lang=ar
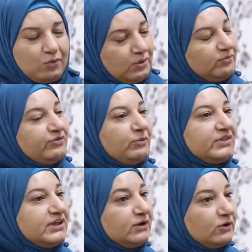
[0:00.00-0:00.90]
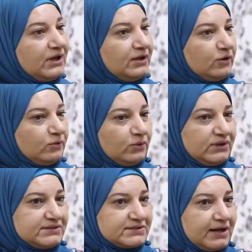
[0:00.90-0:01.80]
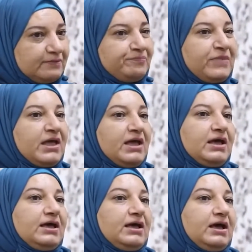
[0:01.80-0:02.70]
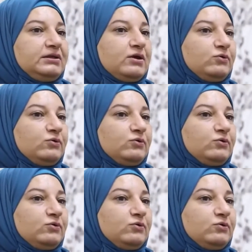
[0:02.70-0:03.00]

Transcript: والمفوضية العليا لحقوق الإنسان آه، أن